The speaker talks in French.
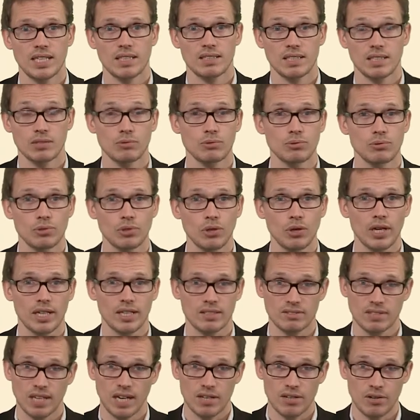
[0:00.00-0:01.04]
des tuteurs
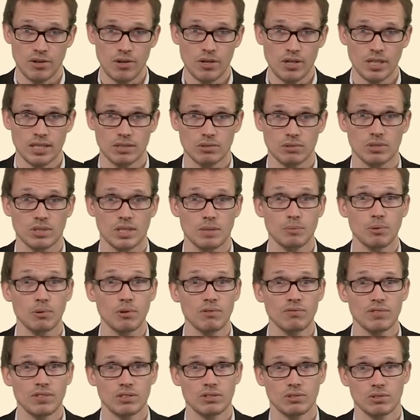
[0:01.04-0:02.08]
extérieurs qui sont des
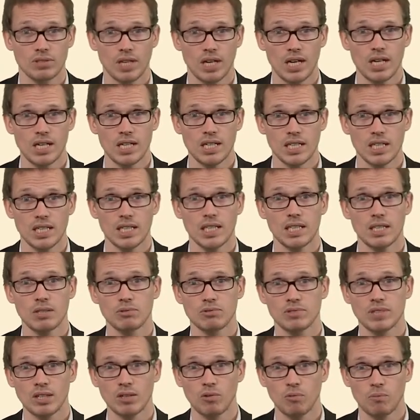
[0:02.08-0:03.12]
professionnels et qui
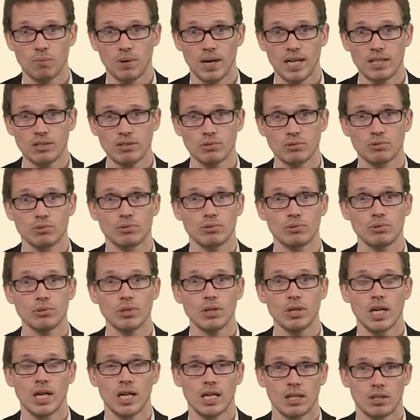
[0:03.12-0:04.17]
nous accompagnent sur
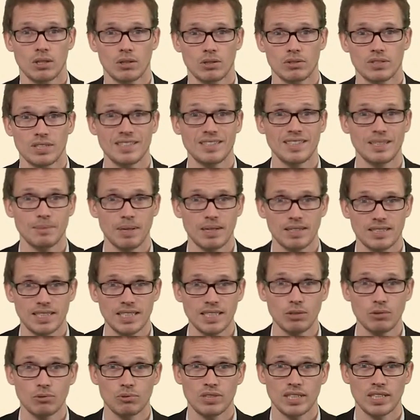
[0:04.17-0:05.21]
euh, des
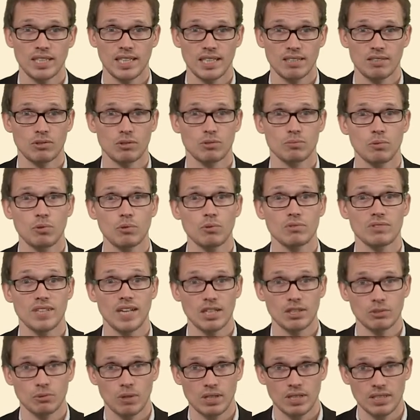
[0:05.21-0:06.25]
thématiques ou des questionnements
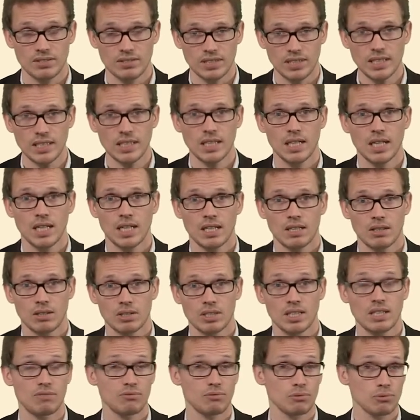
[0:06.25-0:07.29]
d'actualité euh,
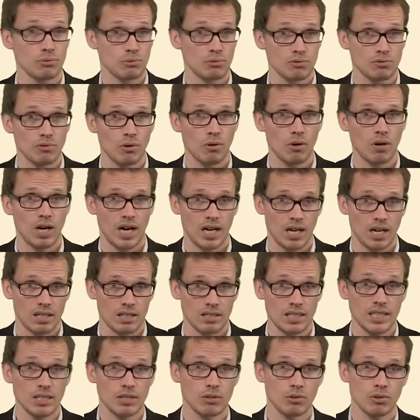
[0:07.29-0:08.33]
qui font souvent un
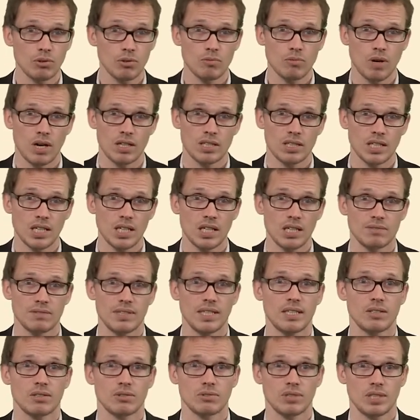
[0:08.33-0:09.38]
écho ou un lien
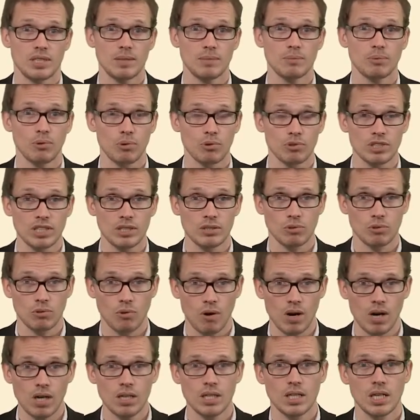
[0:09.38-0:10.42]
avec des projets de
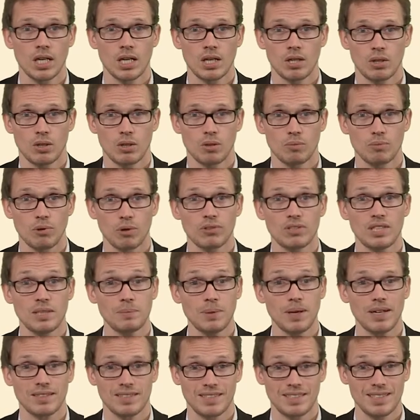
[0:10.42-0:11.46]
loi euh, portés
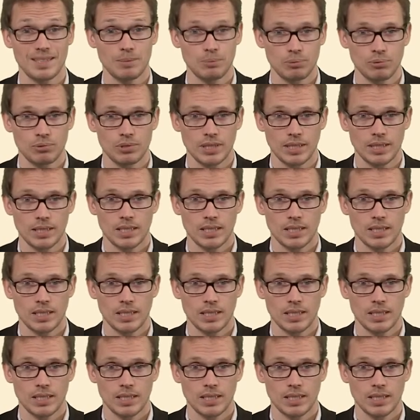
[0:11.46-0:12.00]
par des députés.